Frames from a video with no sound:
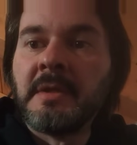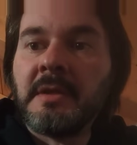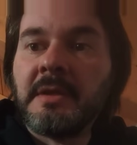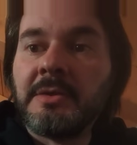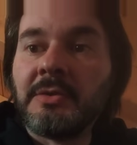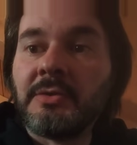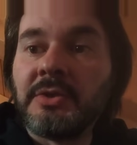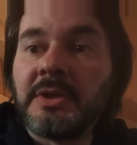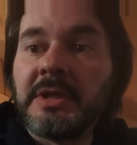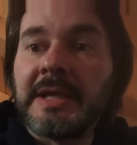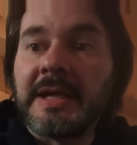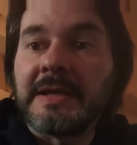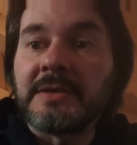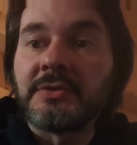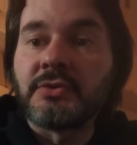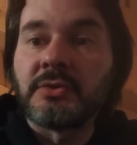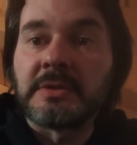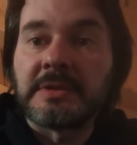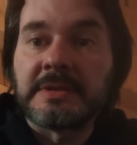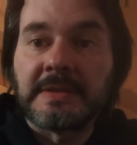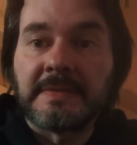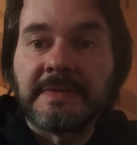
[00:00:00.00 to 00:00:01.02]
In ogni caso
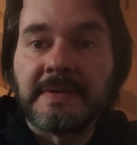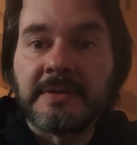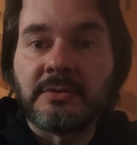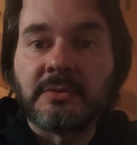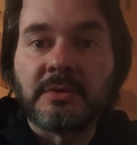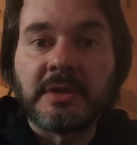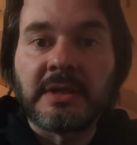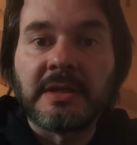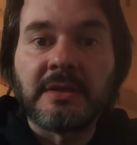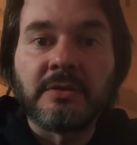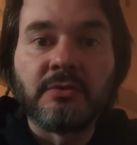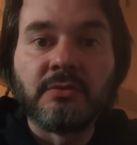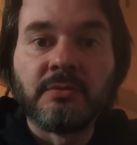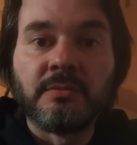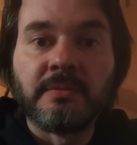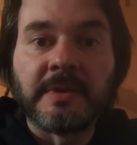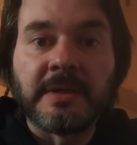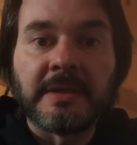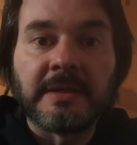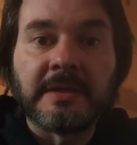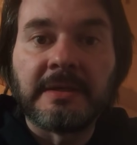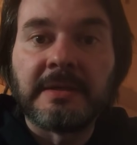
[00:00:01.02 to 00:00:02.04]
resta il fatto che la
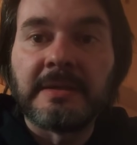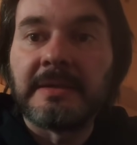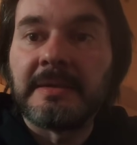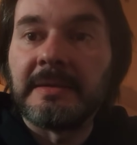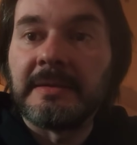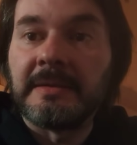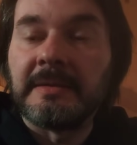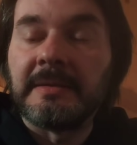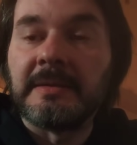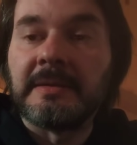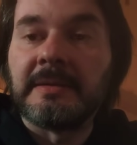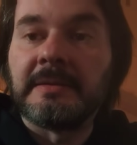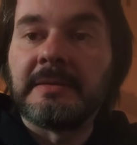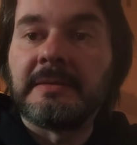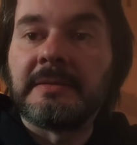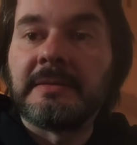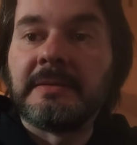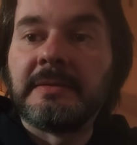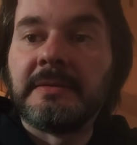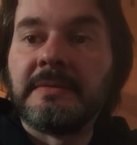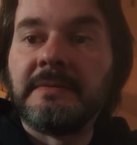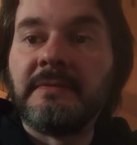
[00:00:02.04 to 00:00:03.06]
Juve
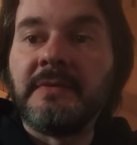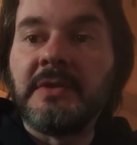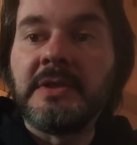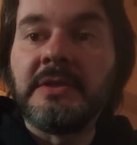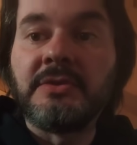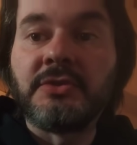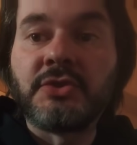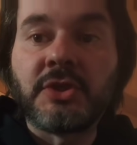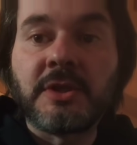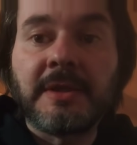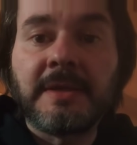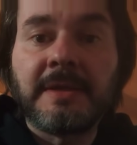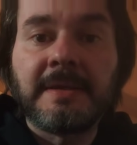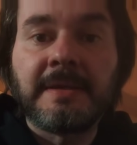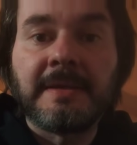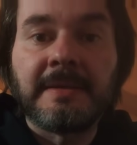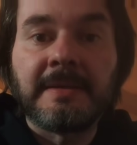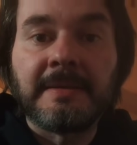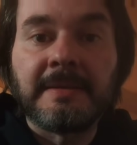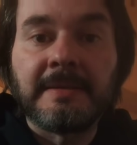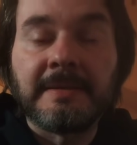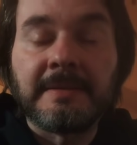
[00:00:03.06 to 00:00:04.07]
vince
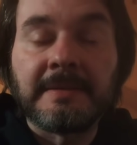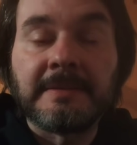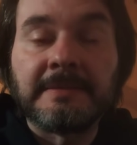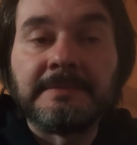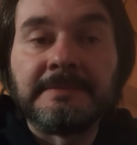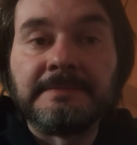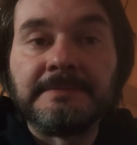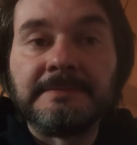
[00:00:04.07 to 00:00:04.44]
e